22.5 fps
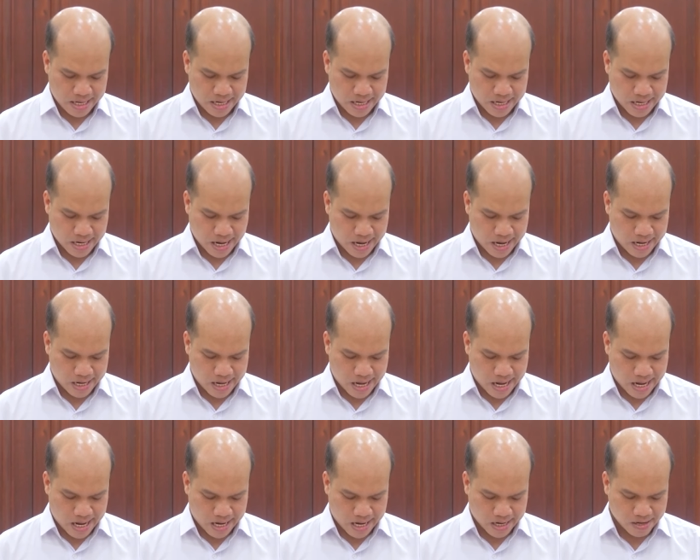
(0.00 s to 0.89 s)
cái
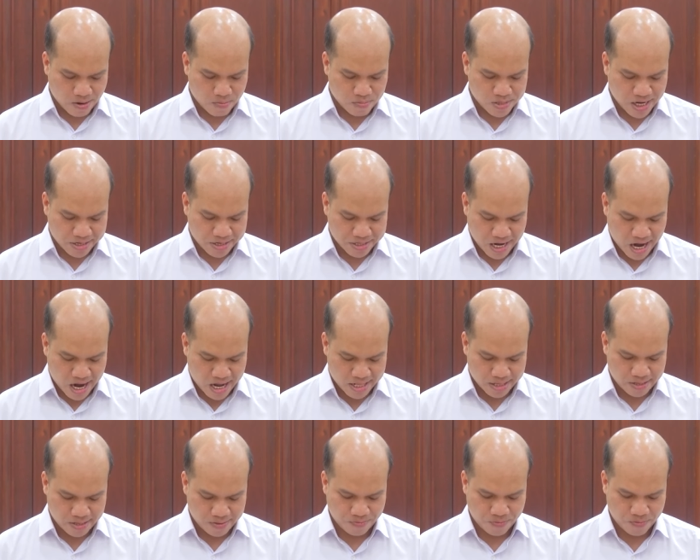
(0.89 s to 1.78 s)
công trình
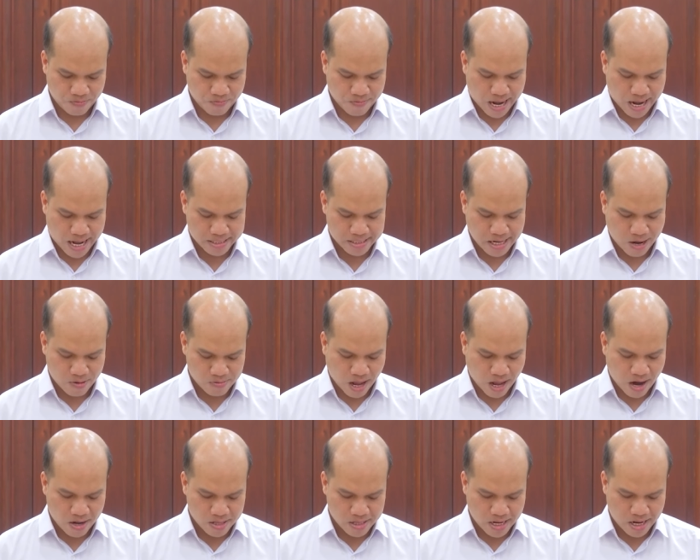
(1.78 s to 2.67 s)
trên và sau
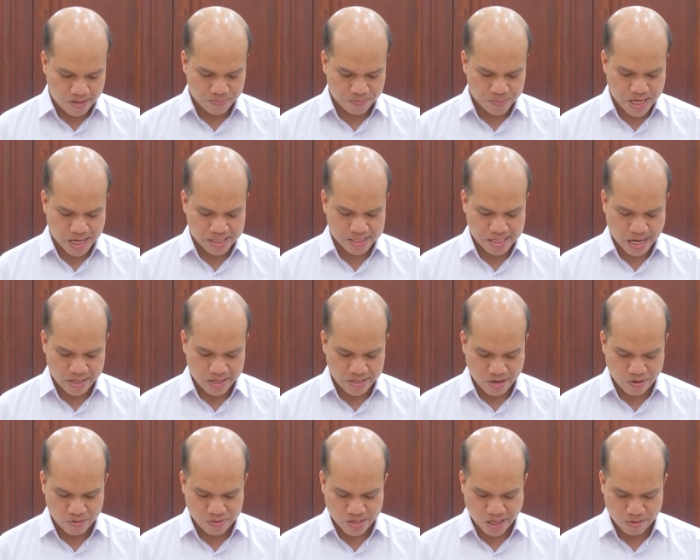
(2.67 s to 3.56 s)
đó đó thì sẽ
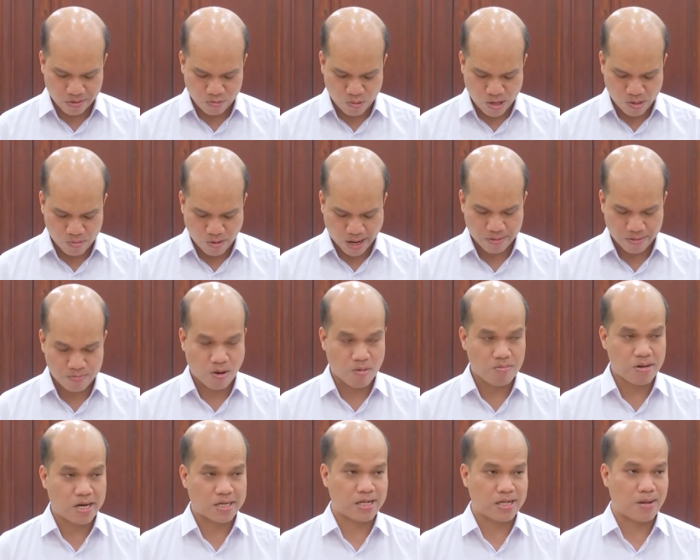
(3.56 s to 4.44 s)
điều chỉnh quy hoạch
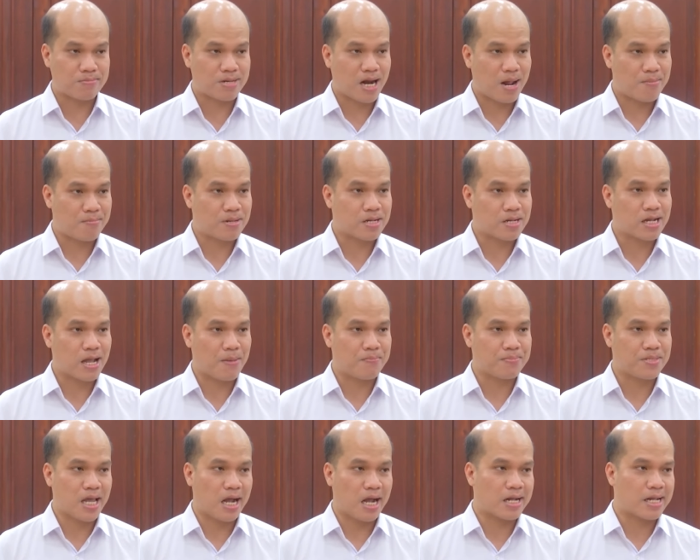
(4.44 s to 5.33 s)
1 phần 500
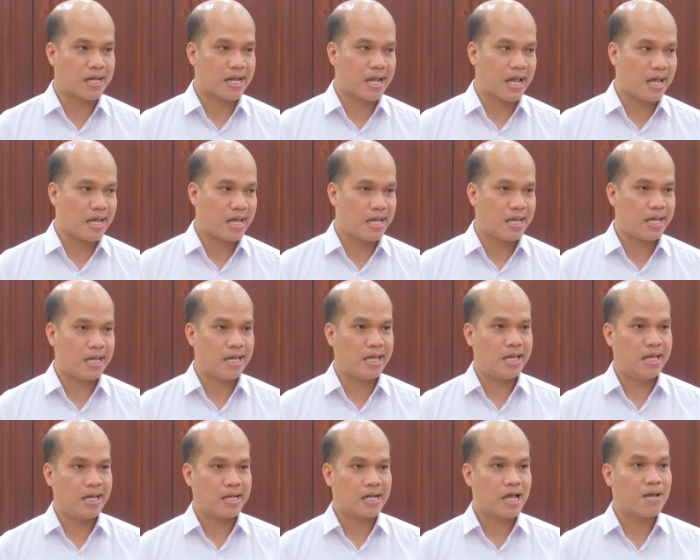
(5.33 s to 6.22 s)
cập nhật cái
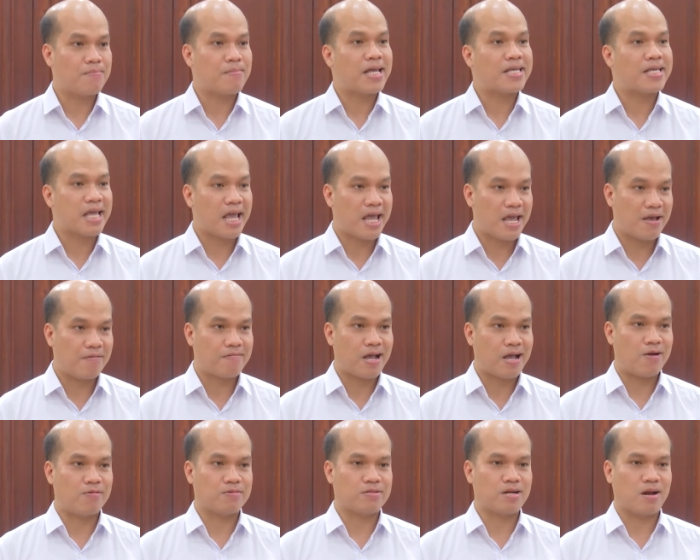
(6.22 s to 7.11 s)
cái máy che
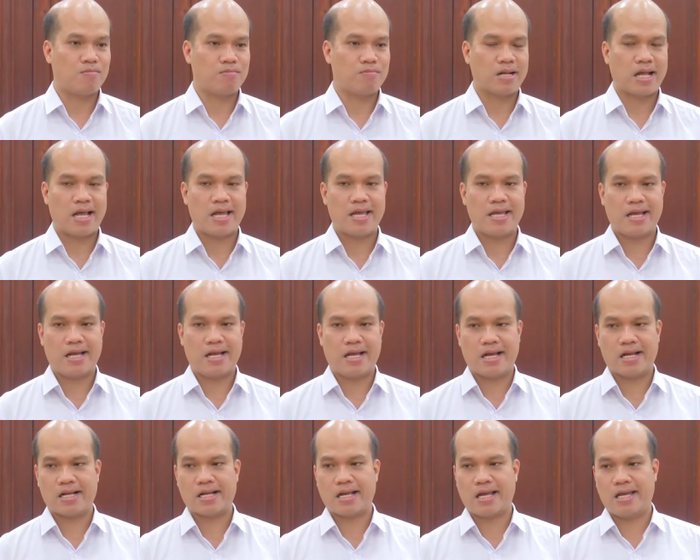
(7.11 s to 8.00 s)
vào trong cái
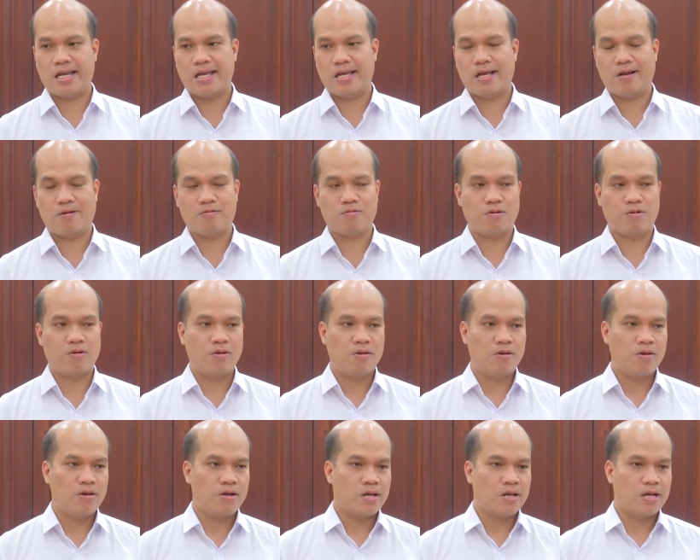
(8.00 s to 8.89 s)
ờ, cái ờ,
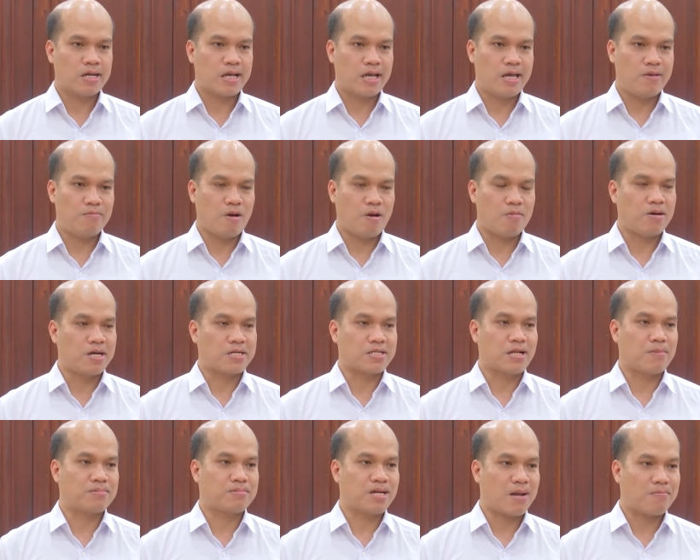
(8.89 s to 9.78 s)
cái 1 phần
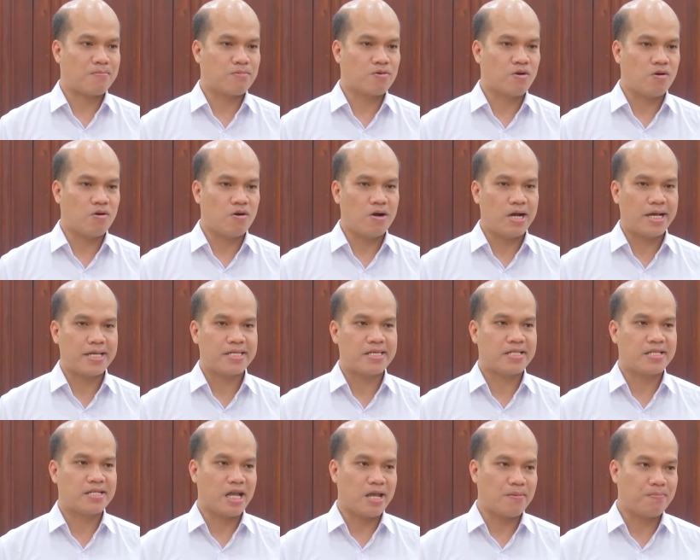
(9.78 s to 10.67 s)
500 của
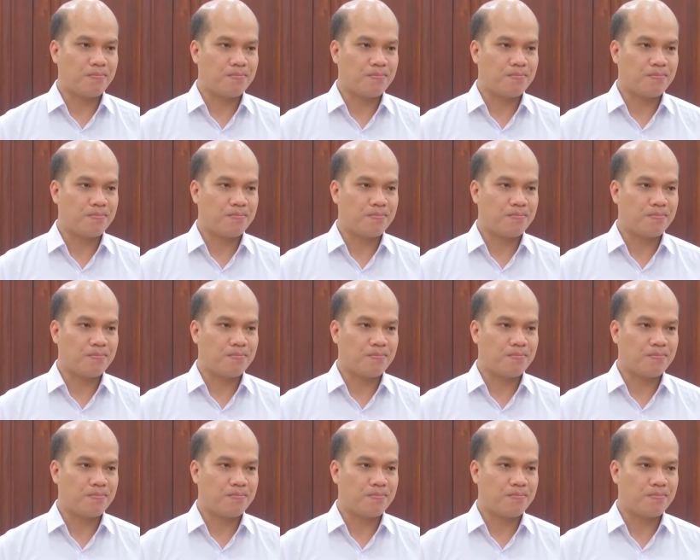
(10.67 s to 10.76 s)
doanh nghiệp.